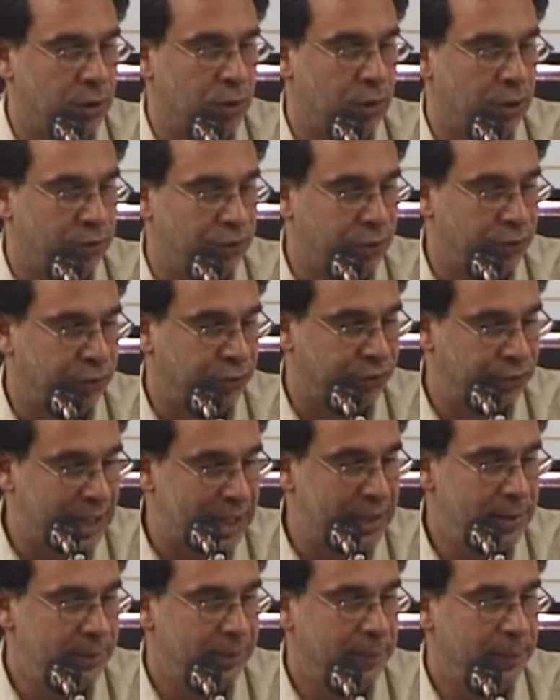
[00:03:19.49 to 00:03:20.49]
cohesión
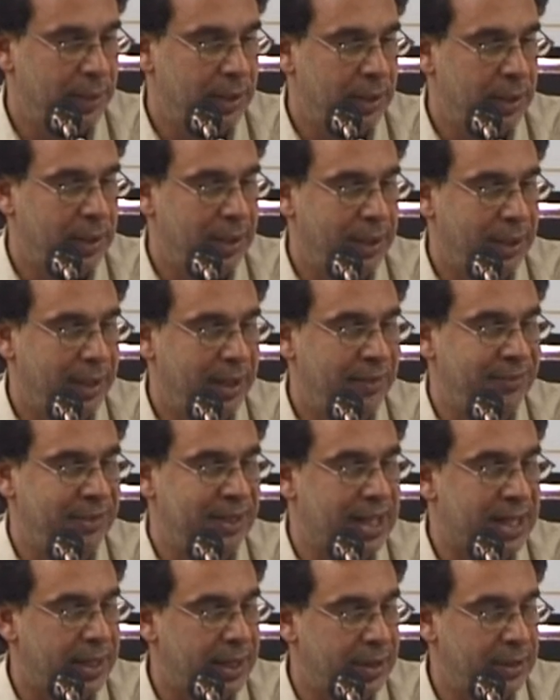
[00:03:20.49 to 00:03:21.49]
social es si
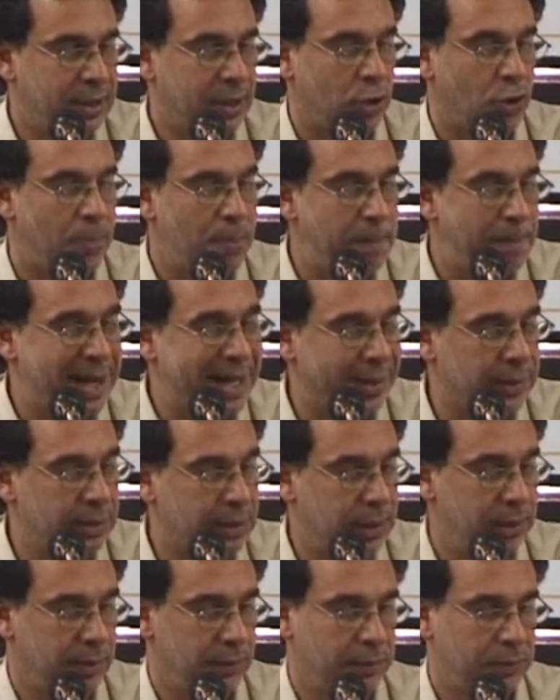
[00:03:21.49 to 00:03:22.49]
la gente
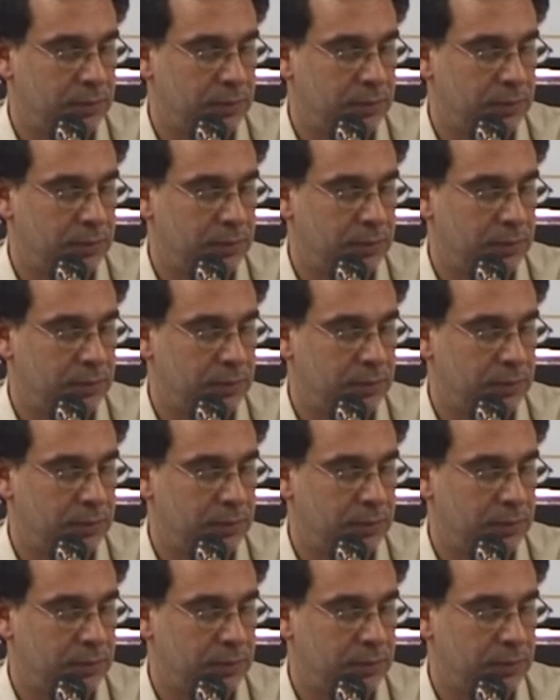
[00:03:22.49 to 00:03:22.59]
comparte